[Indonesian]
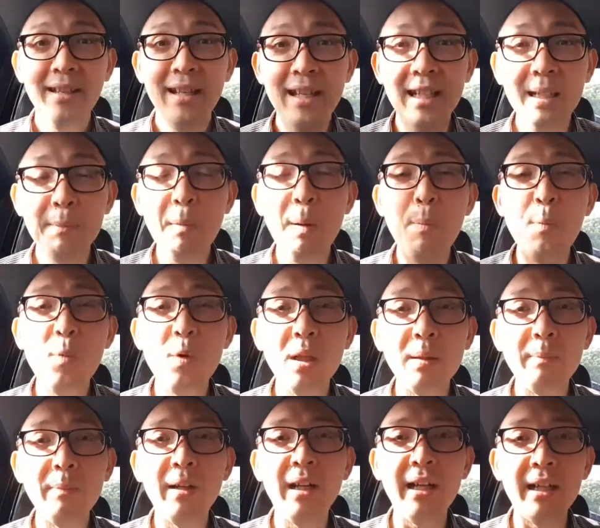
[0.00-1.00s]
Ini
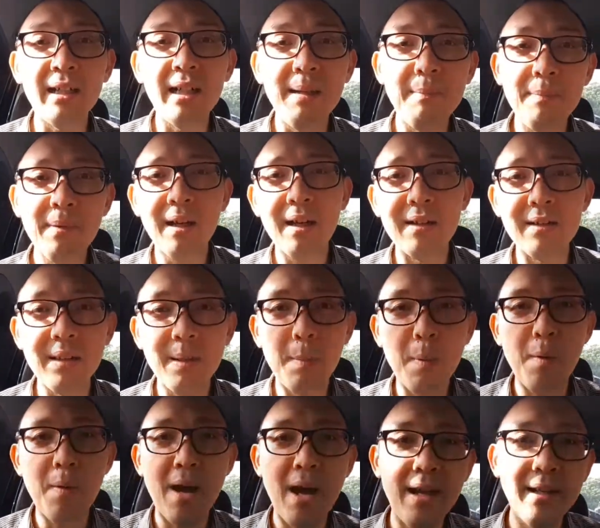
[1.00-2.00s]
membuat mereka merasa
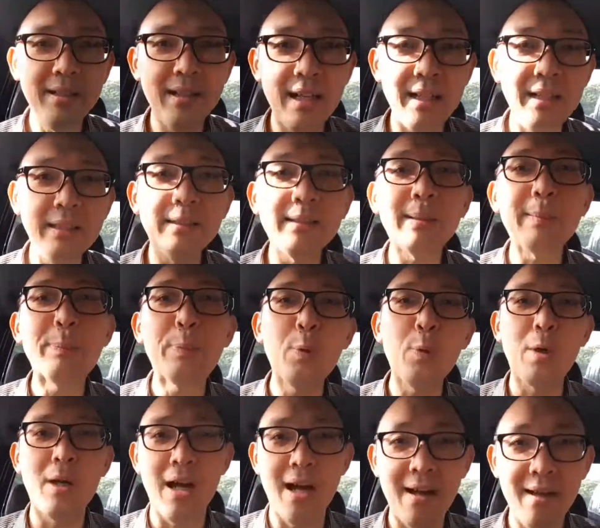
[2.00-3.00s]
bahwa Anda ini
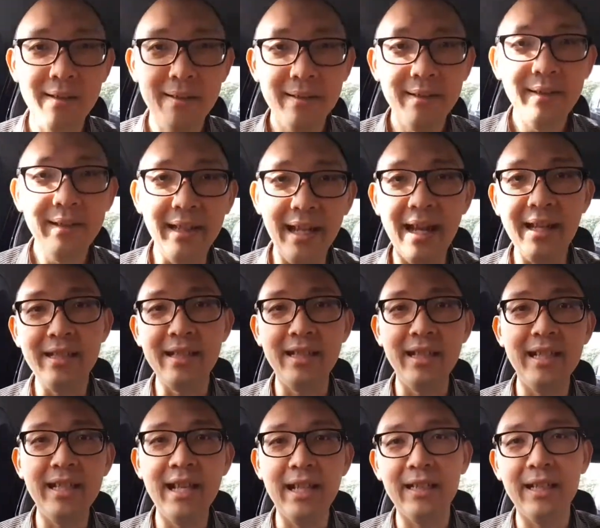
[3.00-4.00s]
terbuka ya
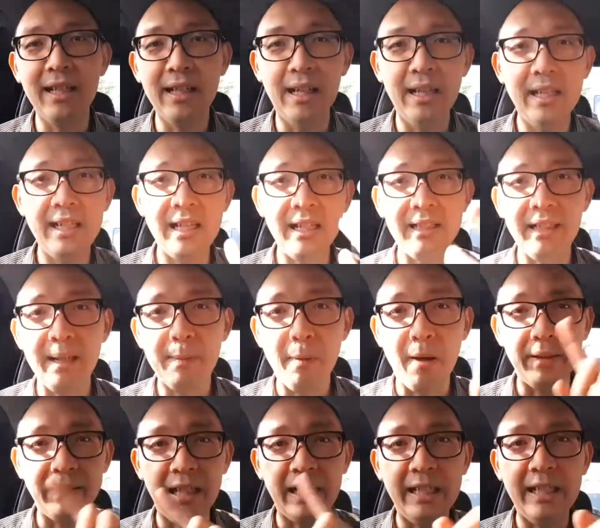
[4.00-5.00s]
jadi ingat uh, ingat ya
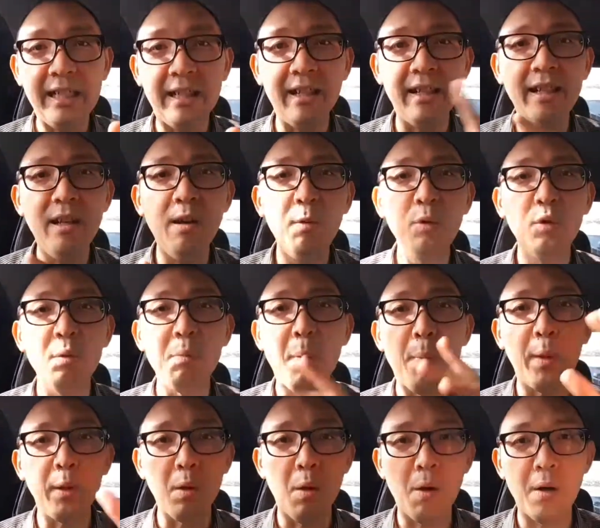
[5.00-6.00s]
bahwa technically untuk
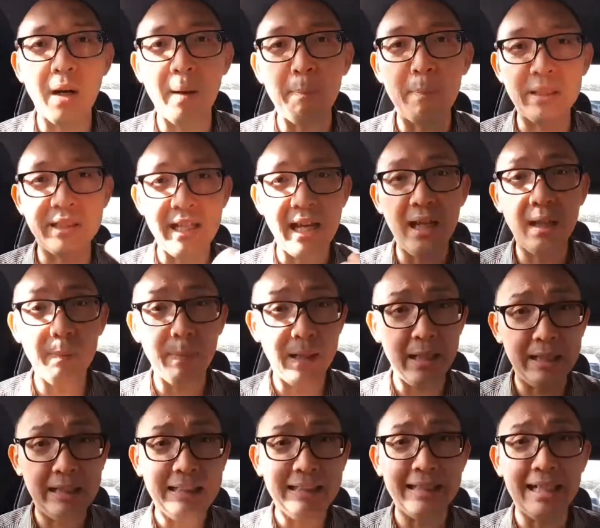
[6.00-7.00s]
membuat orang percaya
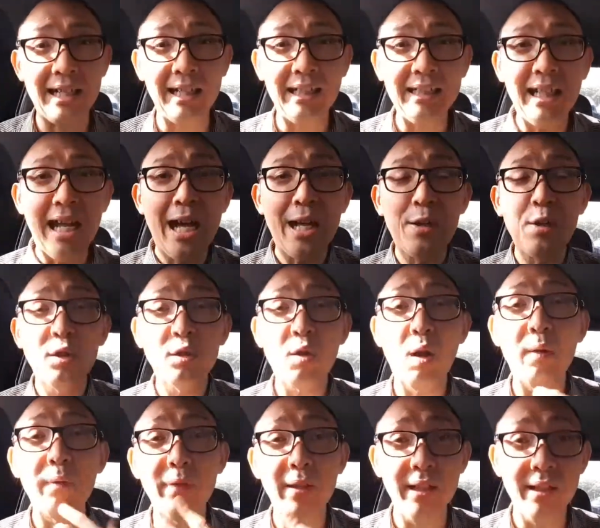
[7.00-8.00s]
kepada kita kita harus
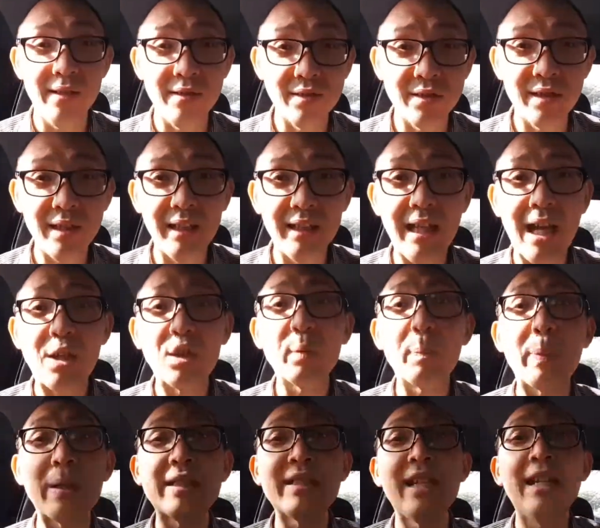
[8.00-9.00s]
confidence kita harus
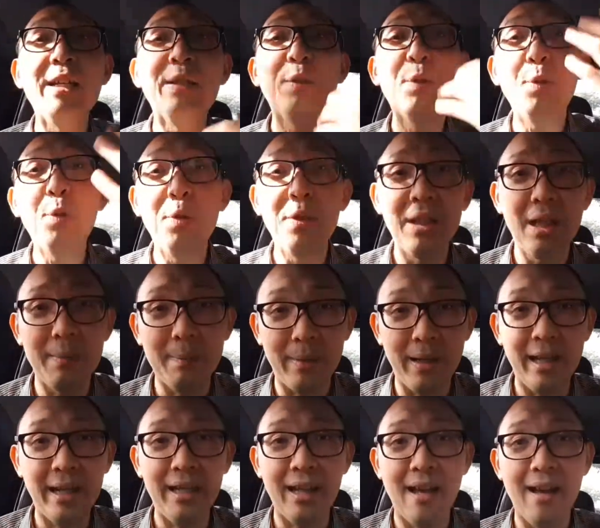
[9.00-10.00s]
percaya dulu dengan
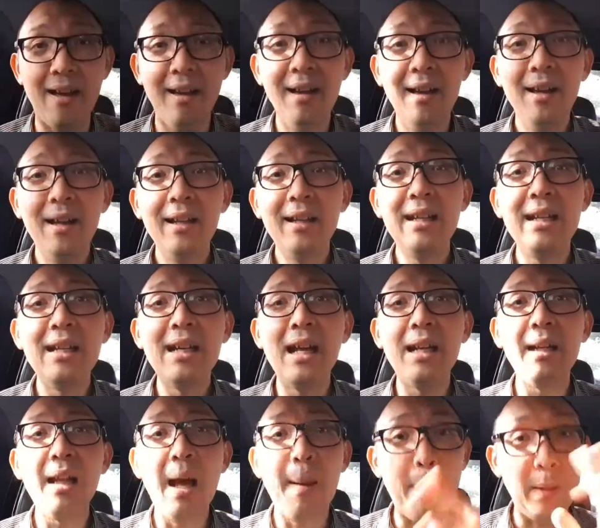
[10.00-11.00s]
mereka
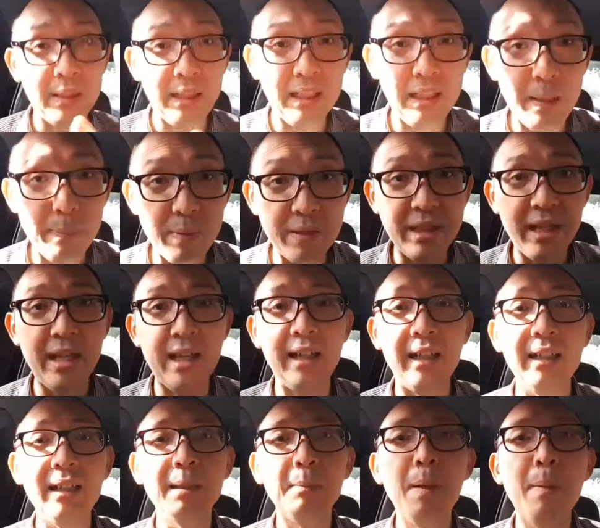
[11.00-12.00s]
dengan apa tandanya percaya
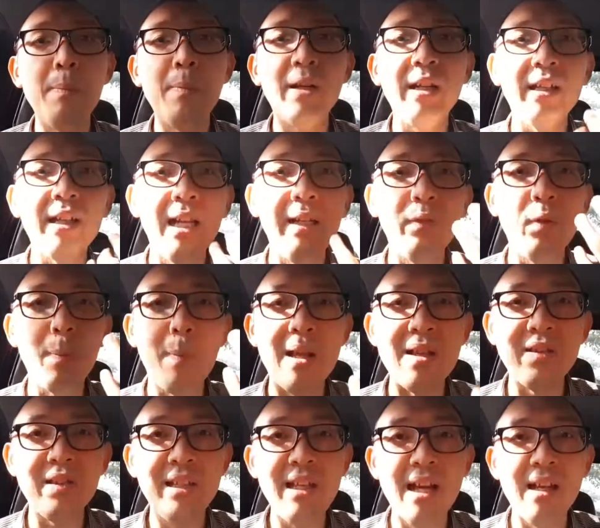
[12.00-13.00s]
kita memberikan
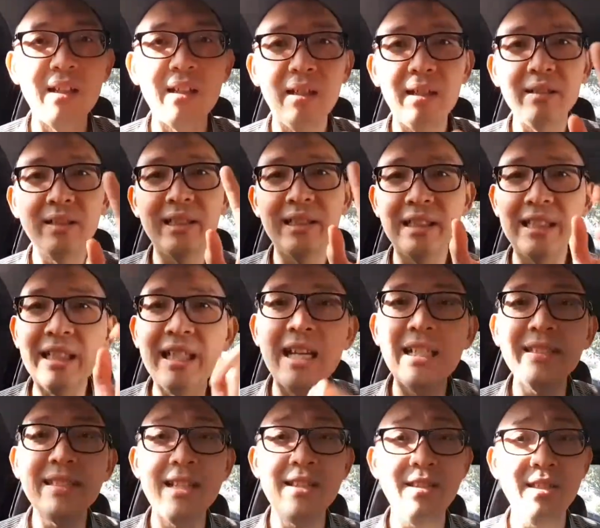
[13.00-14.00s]
informasi yang
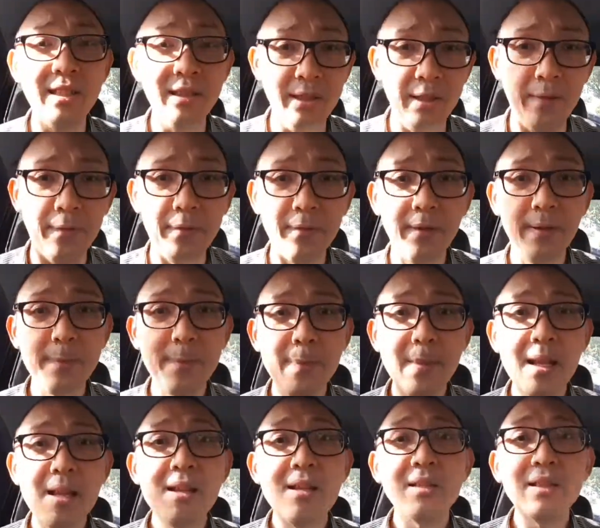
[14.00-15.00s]
setengah sensitif
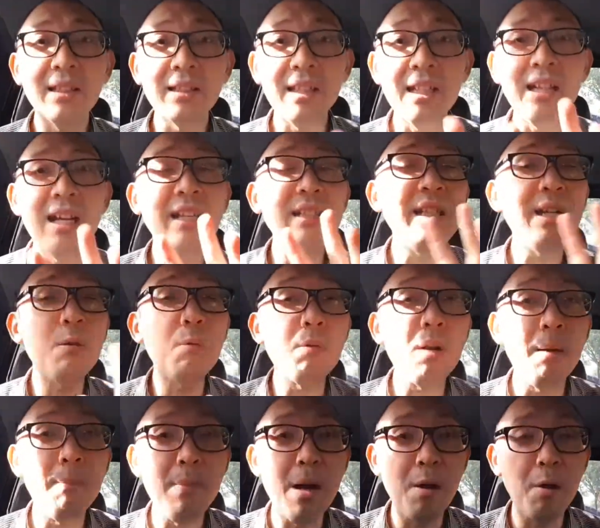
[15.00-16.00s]
setengahnya
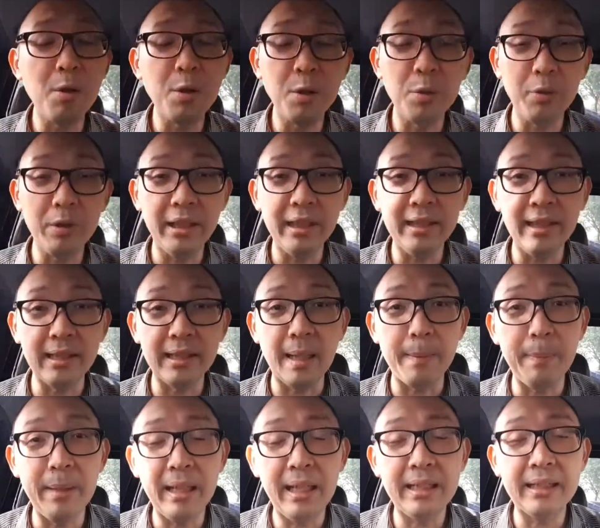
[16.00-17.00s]
kurang bagus untuk kita
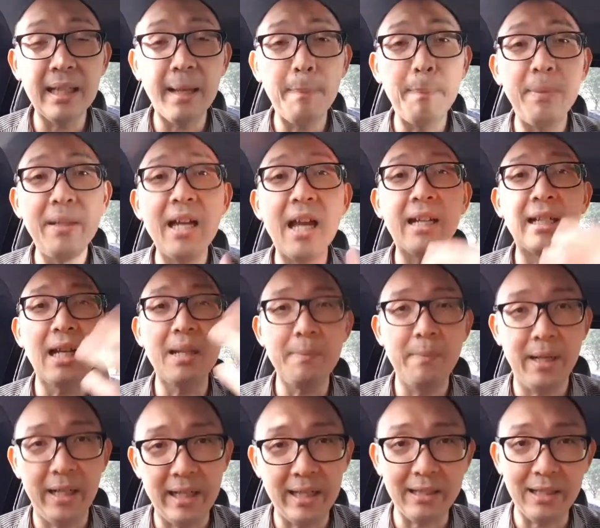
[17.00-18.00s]
tapi kita biarkan
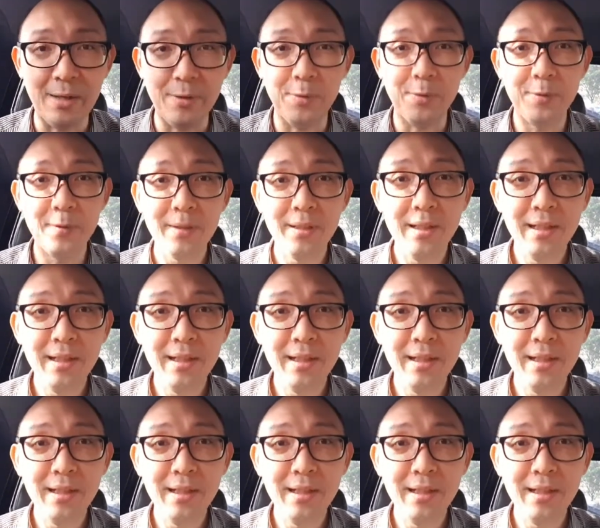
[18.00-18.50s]
mereka tahu